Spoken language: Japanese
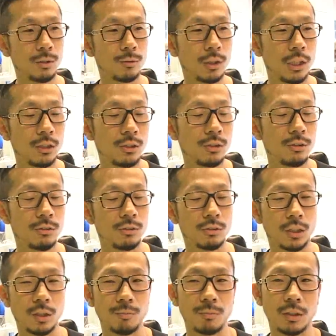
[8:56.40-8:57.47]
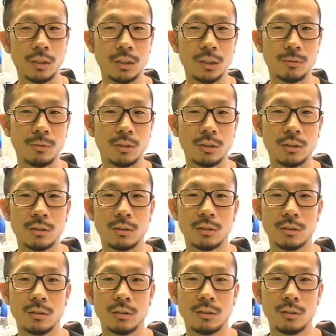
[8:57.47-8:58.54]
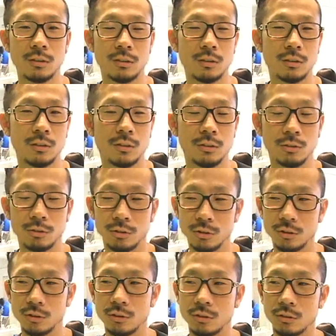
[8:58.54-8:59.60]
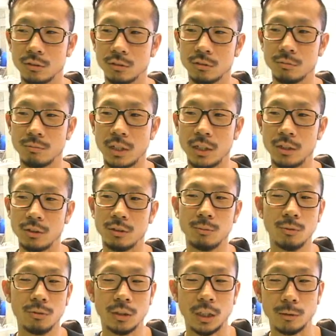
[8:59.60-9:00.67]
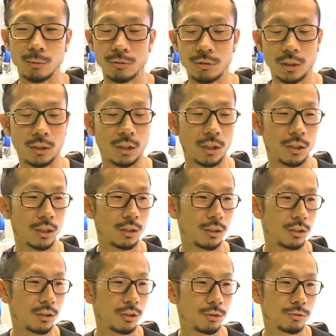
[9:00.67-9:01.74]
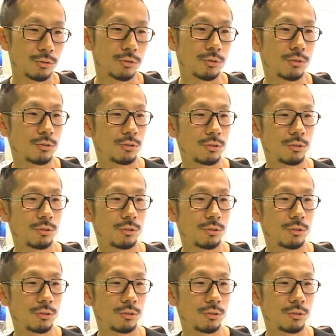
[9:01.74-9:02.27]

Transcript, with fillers: でも練習量がやっぱ一番来る前よりもだいぶ増えたかなっていう